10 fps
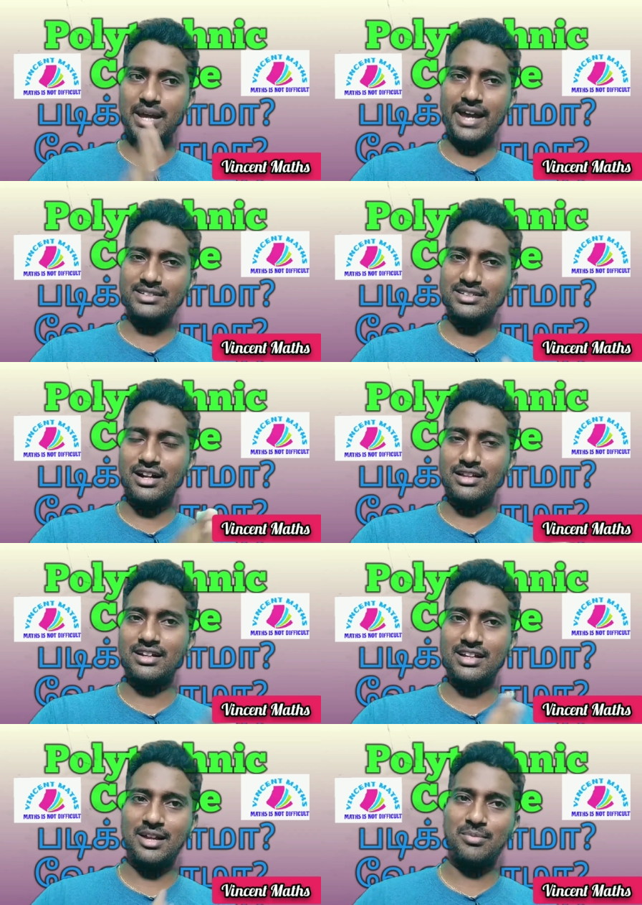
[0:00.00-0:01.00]

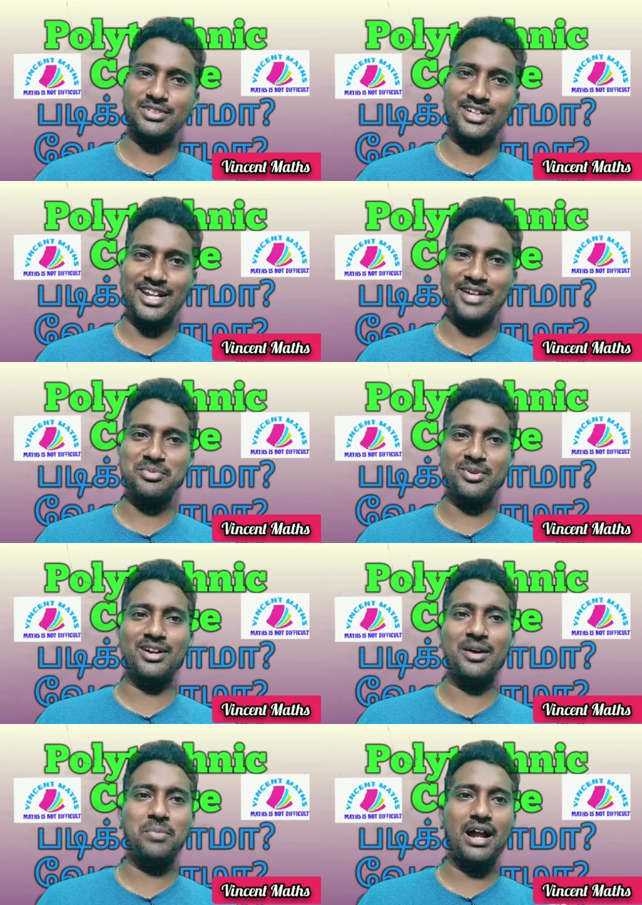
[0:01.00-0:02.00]
மேக்ஸ்னால தான் நிறையா பசங்க என்ன
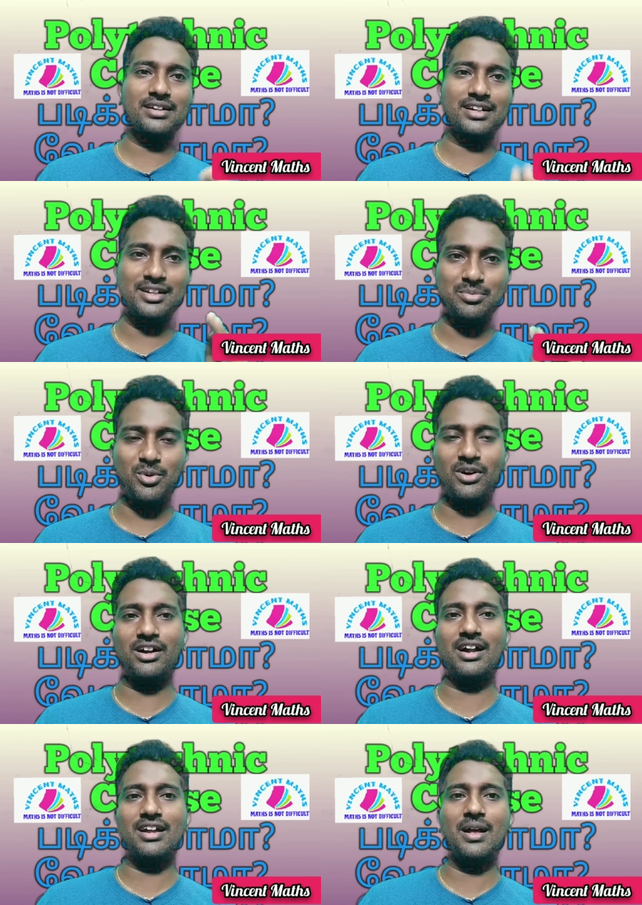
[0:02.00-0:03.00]
பண்ணுவாங்கன்னா பாலிடெக்னிக்
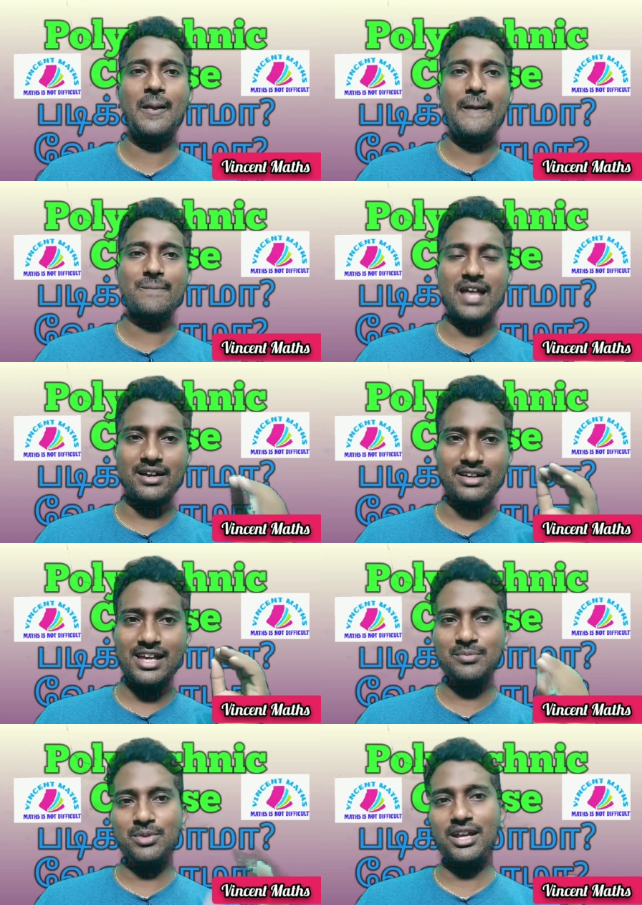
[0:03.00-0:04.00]
போவாங்க ஆனால்
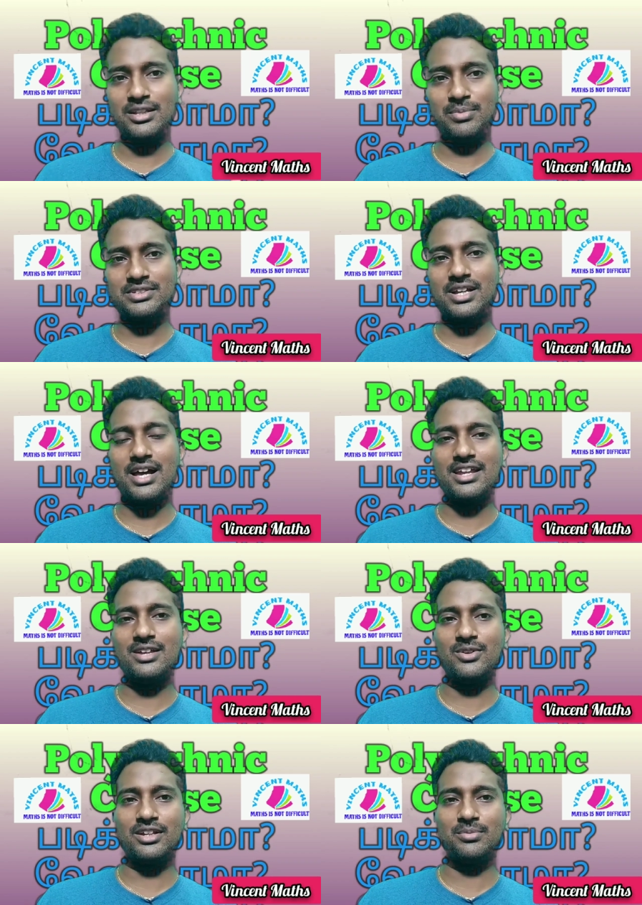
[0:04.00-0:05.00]
அங்கேயும் போய் அந்த பசங்க
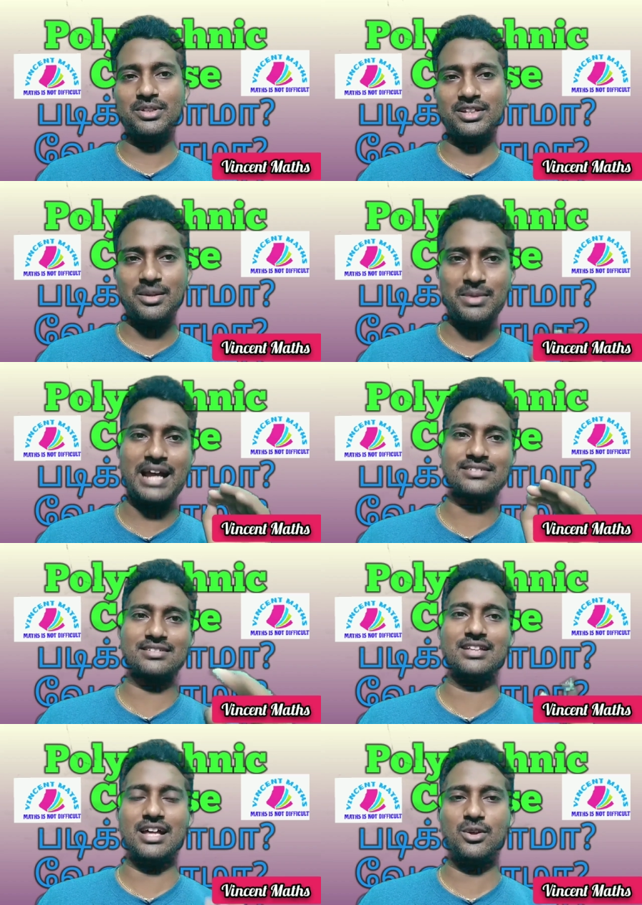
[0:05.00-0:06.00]
அரியர் வைக்கிறது பார்த்தீங்கன்னா
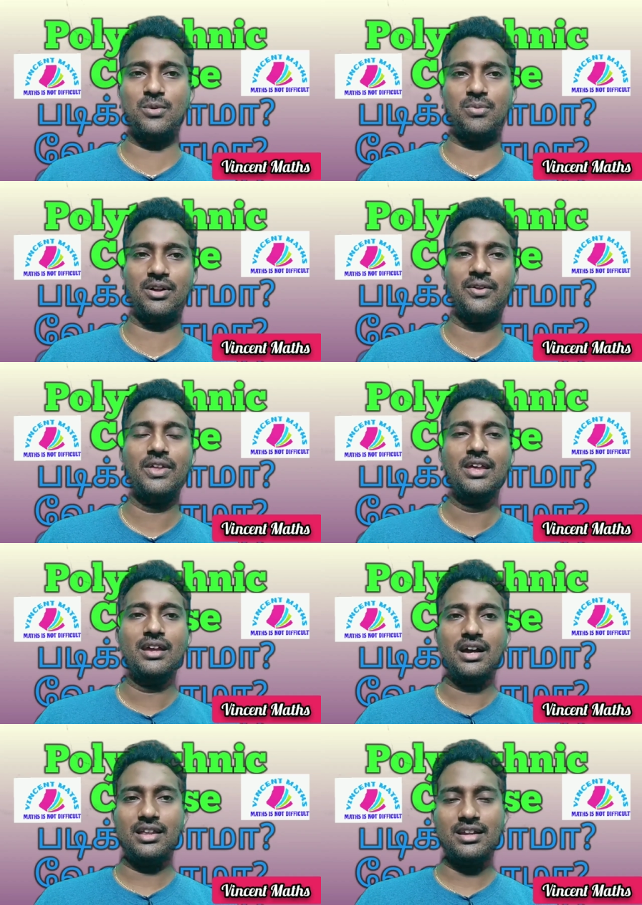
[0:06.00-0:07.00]
மேக்ஸில் தான் அரியர் வைப்பாங்க
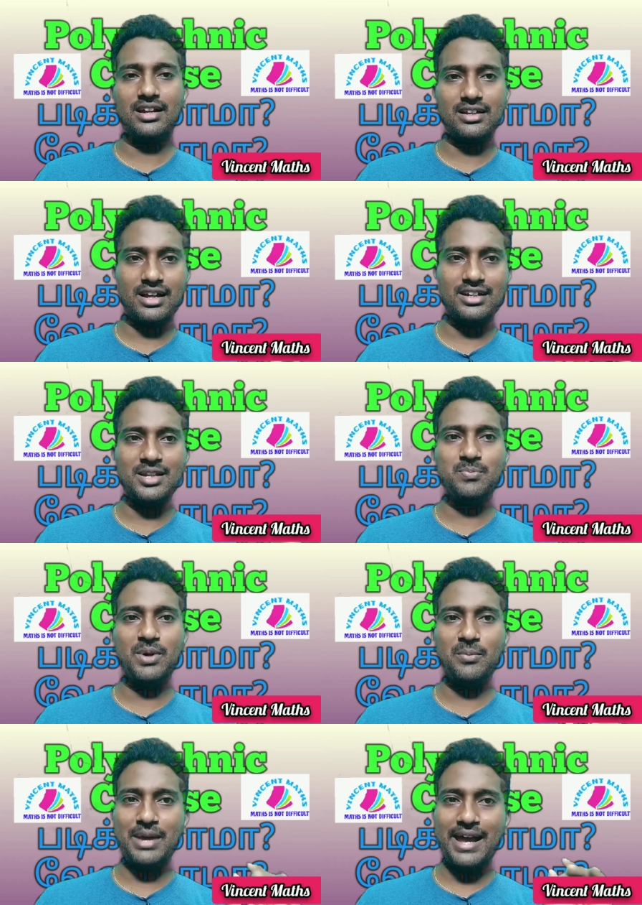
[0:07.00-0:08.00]
அதனால்
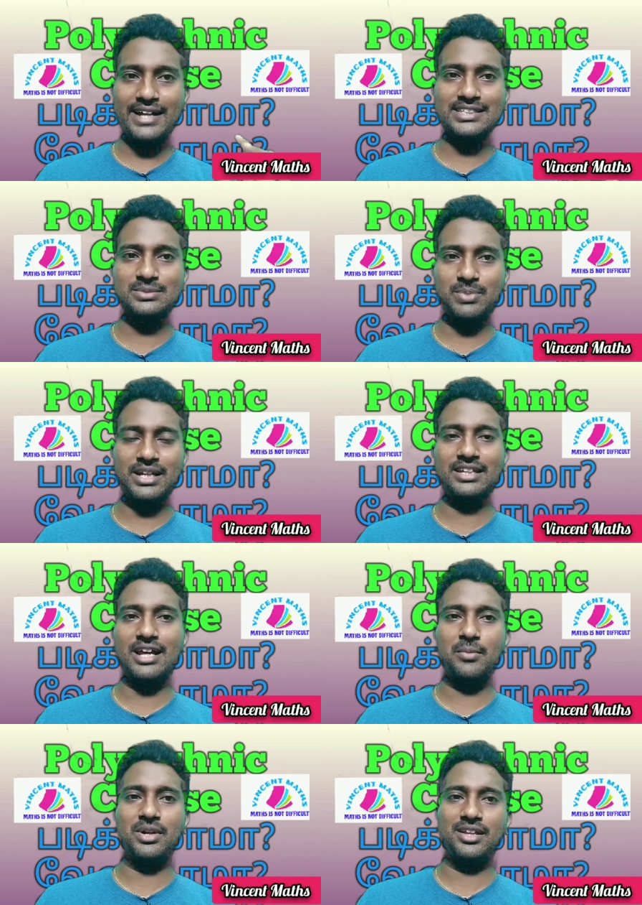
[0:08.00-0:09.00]
கண்டிப்பாக மேக்ஸ்
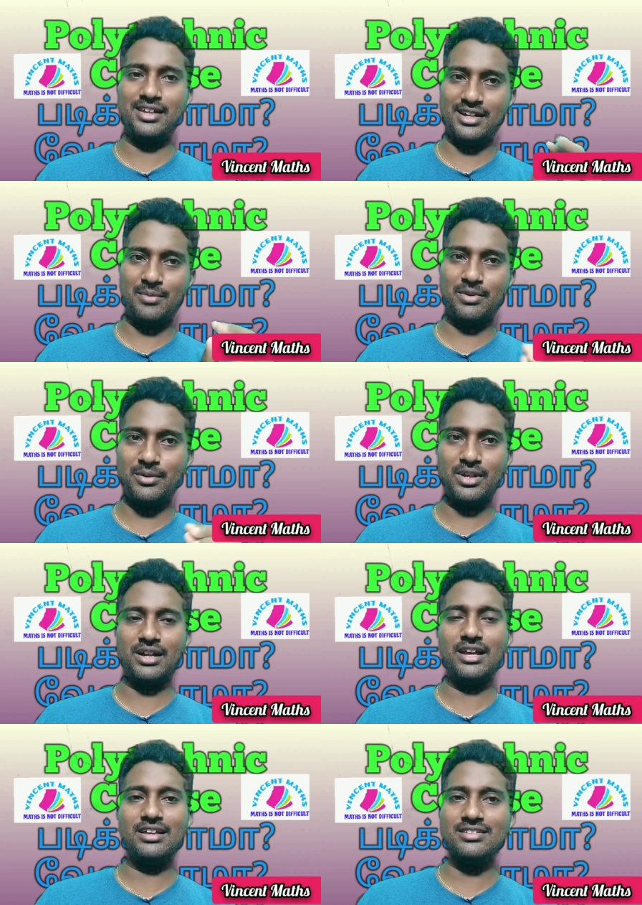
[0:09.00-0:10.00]
படிக்காமல் நீங்கள் என்ன பண்ண
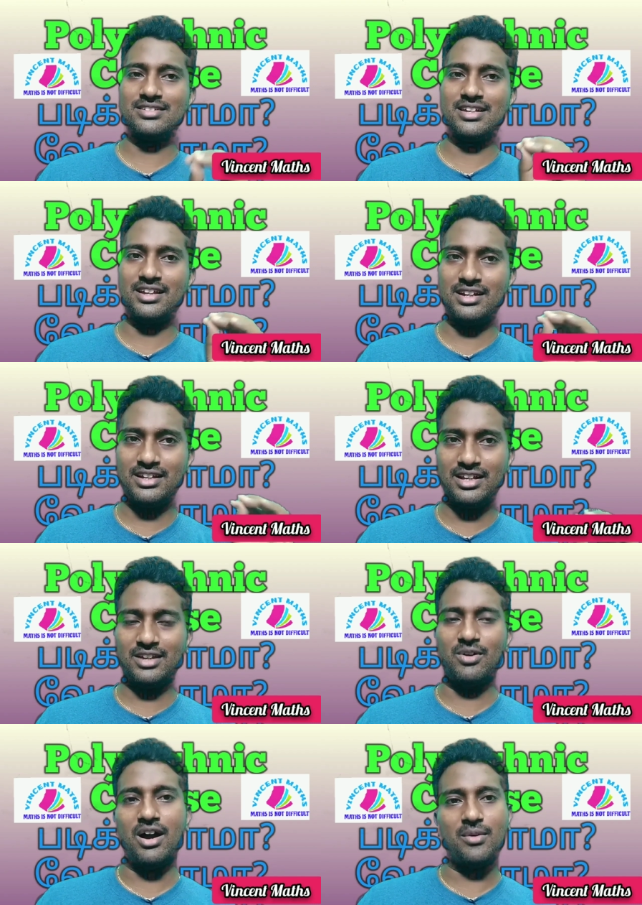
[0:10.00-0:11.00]
முடியாதுன்னா இன்ஜினியரிங்
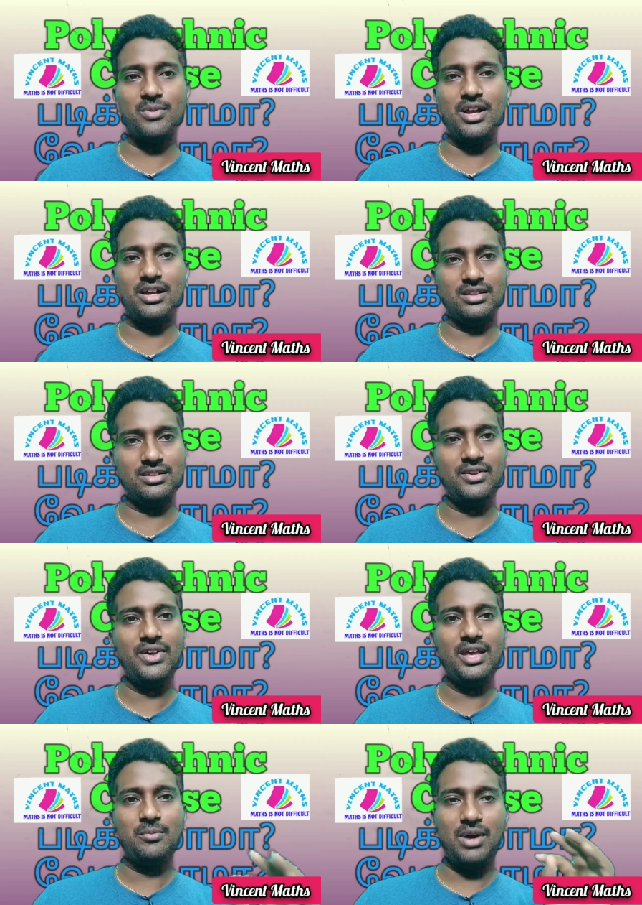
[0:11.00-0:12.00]
டிகிரி வாங்க முடியாது
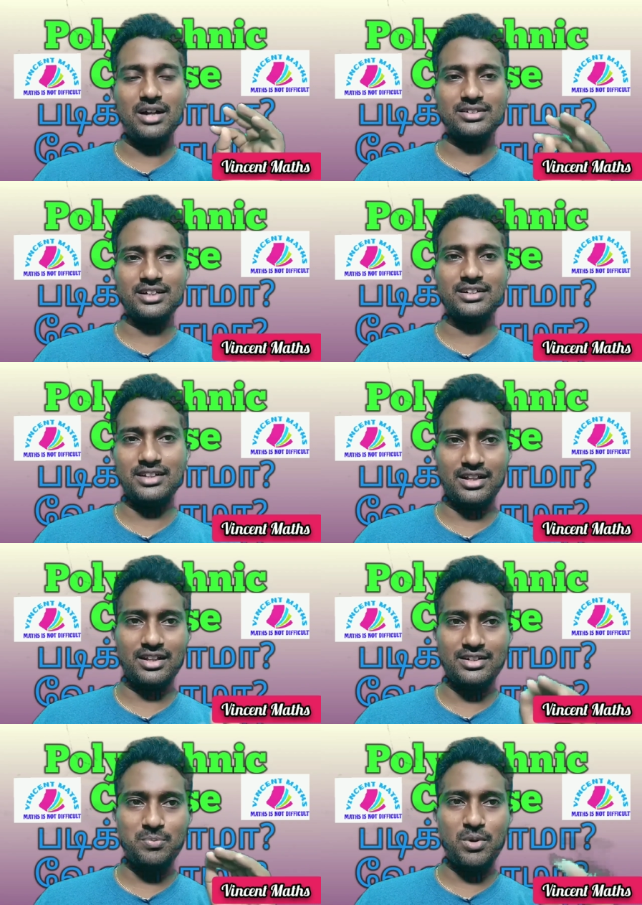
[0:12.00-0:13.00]
பாலிடெக்னிக்
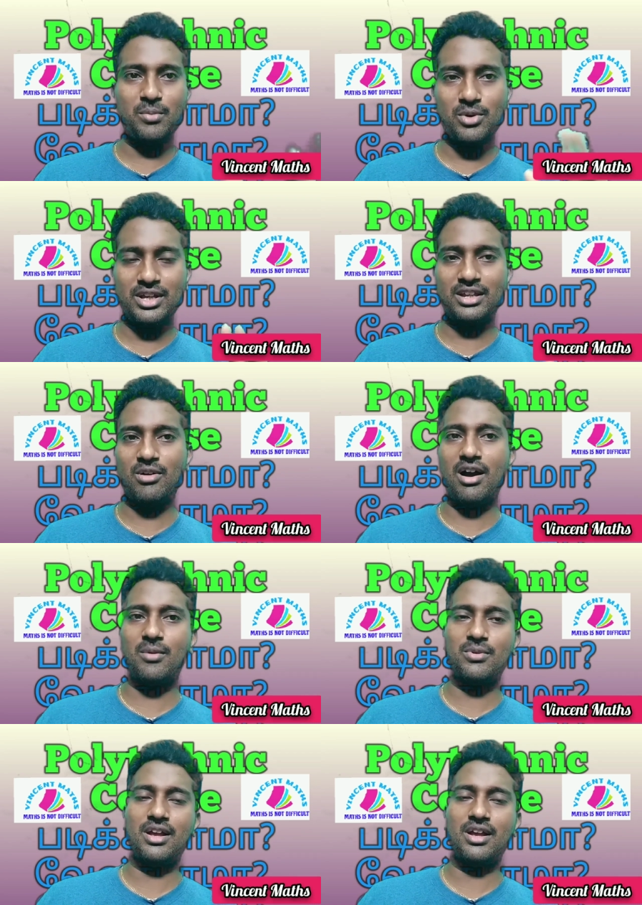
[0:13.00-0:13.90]
அதாவது டிப்ளமோ டிகிரி வாங்க